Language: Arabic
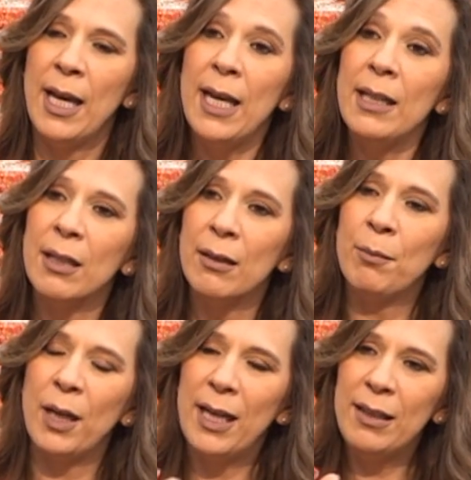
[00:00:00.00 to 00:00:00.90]

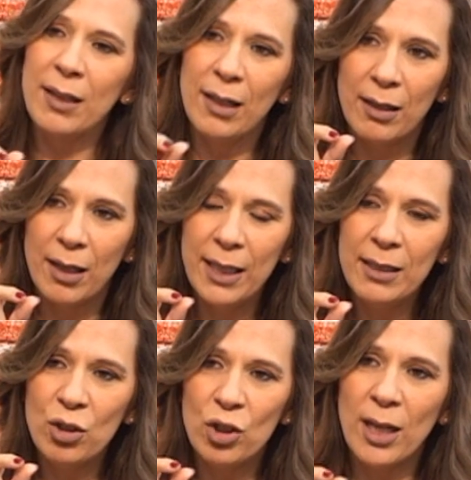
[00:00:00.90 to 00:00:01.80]
هيدا هيدي
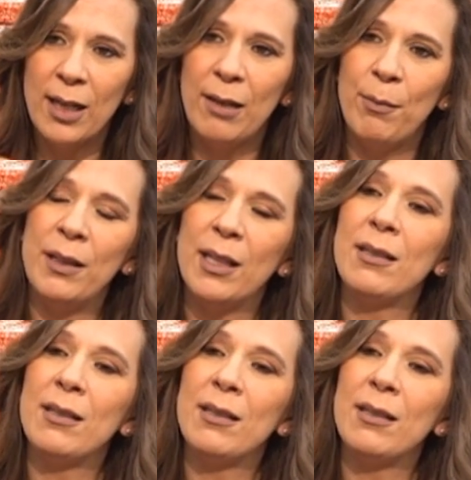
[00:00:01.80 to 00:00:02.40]
هيدي الشغله بدها